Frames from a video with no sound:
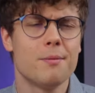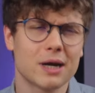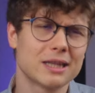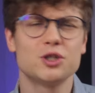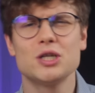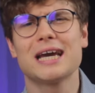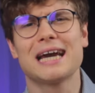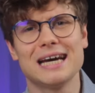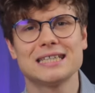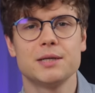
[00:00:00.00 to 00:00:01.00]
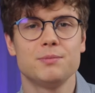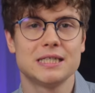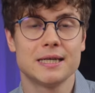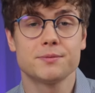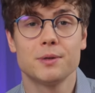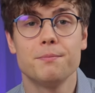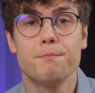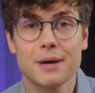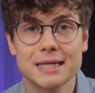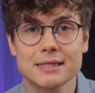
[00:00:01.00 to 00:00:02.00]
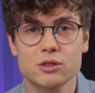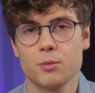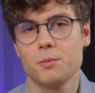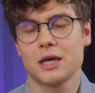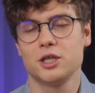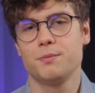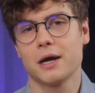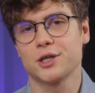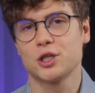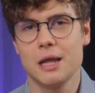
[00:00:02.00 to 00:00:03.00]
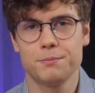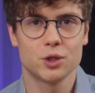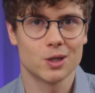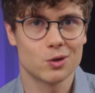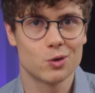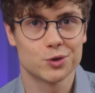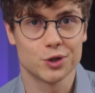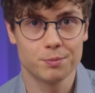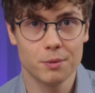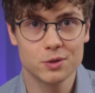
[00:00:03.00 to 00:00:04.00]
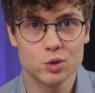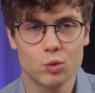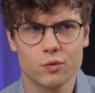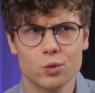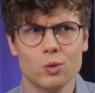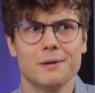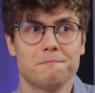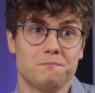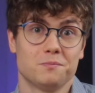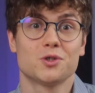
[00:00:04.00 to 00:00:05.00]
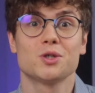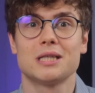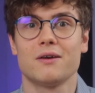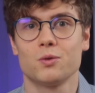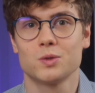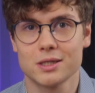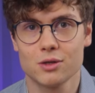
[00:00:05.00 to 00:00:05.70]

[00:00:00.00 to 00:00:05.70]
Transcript: Praktycznie każdy biznesmen ma za sobą jakiś bagaż lepszych i gorszych pomysłów, które zostawił za